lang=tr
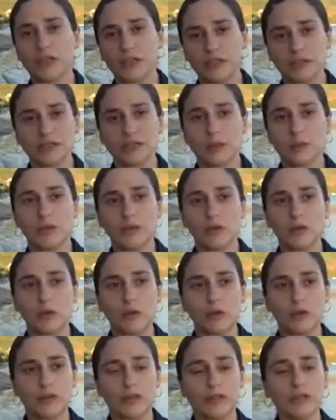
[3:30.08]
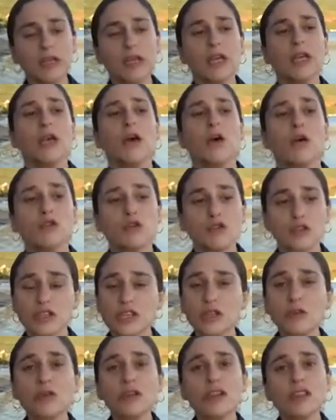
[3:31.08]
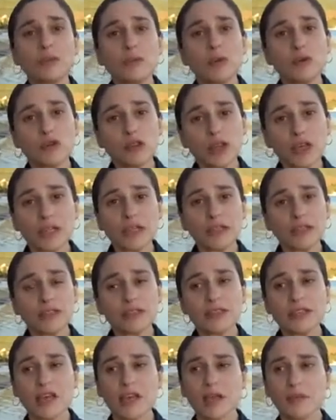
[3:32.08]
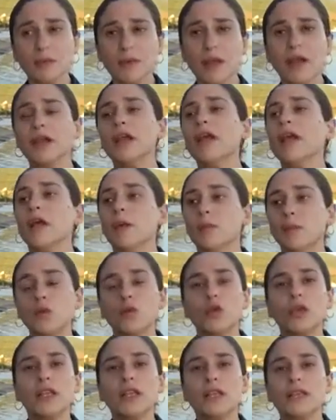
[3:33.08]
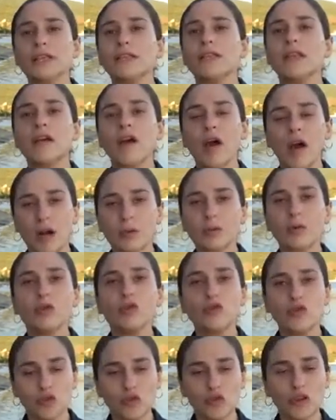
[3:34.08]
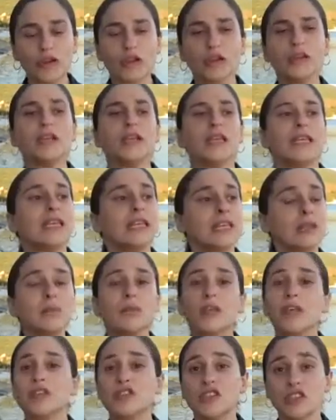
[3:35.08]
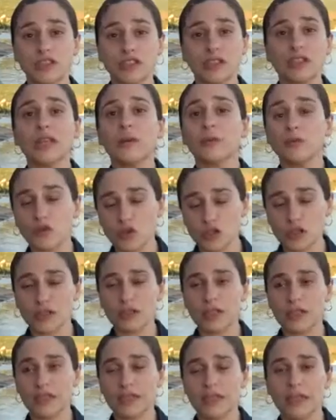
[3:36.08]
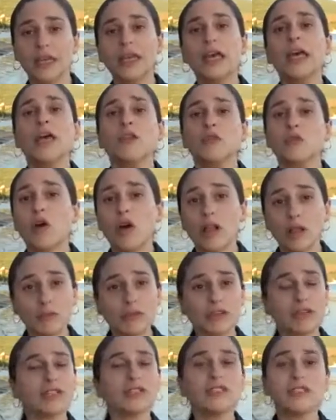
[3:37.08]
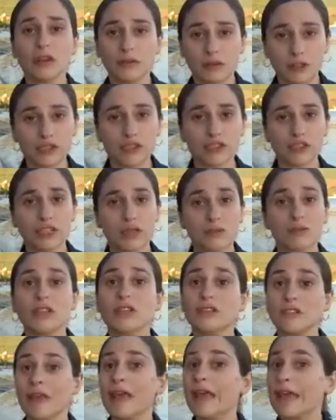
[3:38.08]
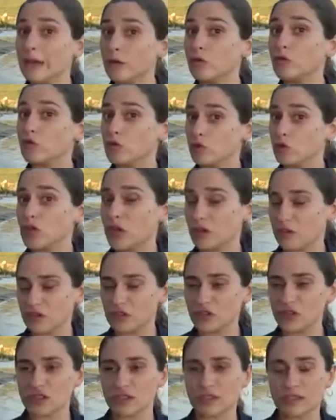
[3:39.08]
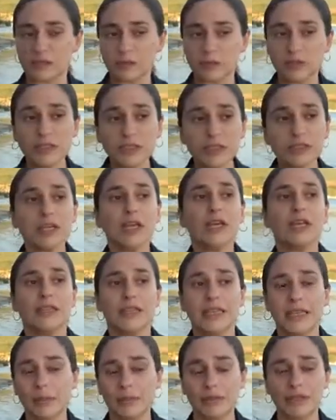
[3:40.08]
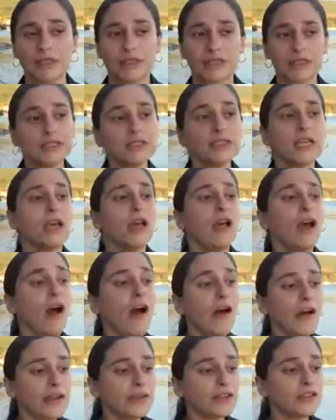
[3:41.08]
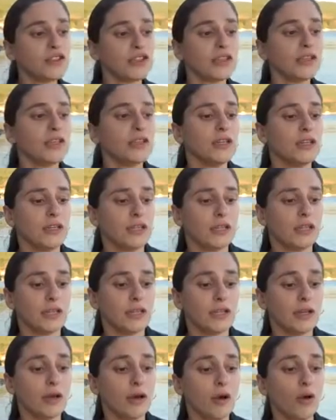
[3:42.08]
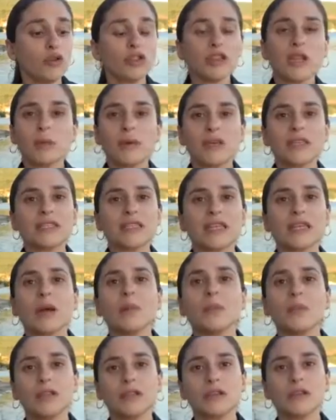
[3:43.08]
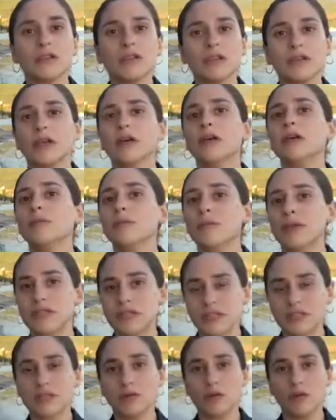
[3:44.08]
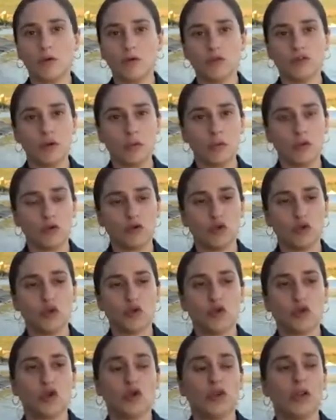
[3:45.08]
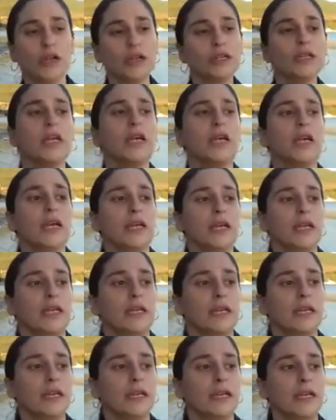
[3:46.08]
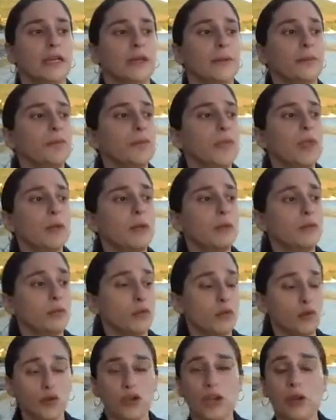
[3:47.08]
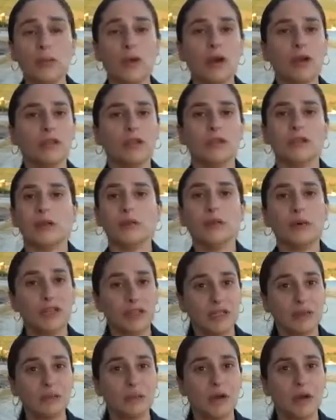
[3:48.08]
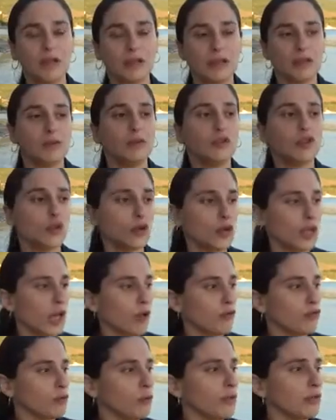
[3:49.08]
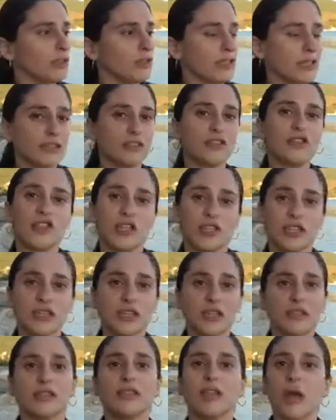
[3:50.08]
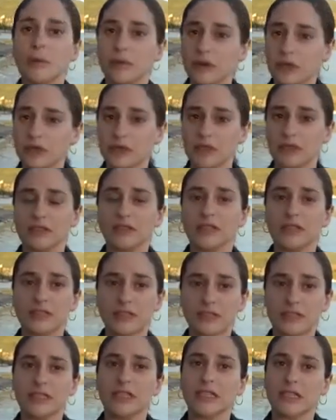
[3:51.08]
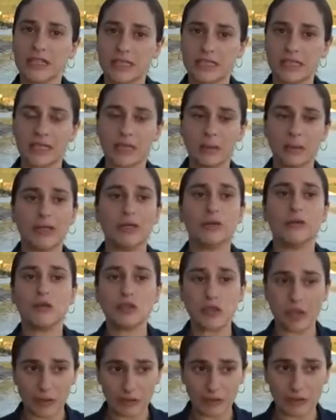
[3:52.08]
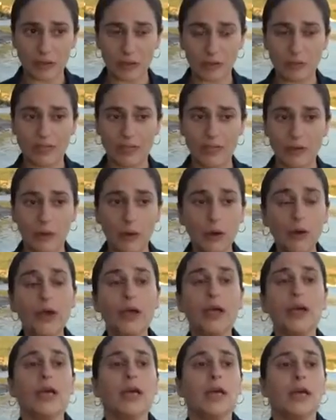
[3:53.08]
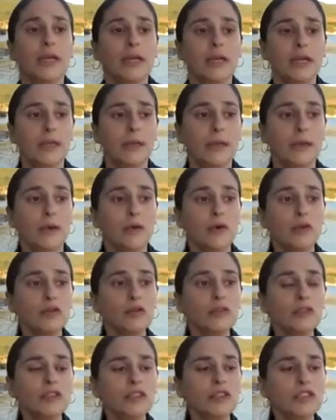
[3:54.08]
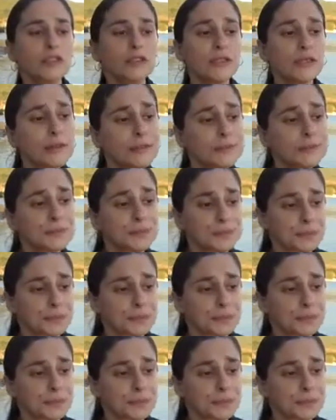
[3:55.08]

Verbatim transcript: aynı zamanda onları. Oksijen üretme özelliğine sahipler. Bünyelerinde karbon tutarak iklim değişikliğiyle mücadelede doğal birer savaşçılarımız hatta en güçlü savaşçılarımız diyebiliriz. Ayrıca e, otla beslenen balıklara besin ortamı oluşturuyorlar. E, üreme alanı, barınma alanı birçok yavru balık deniz çayırlarının yapraklarının arasına gizlenebiliyor, saklanabiliyor. Ee, onun dışında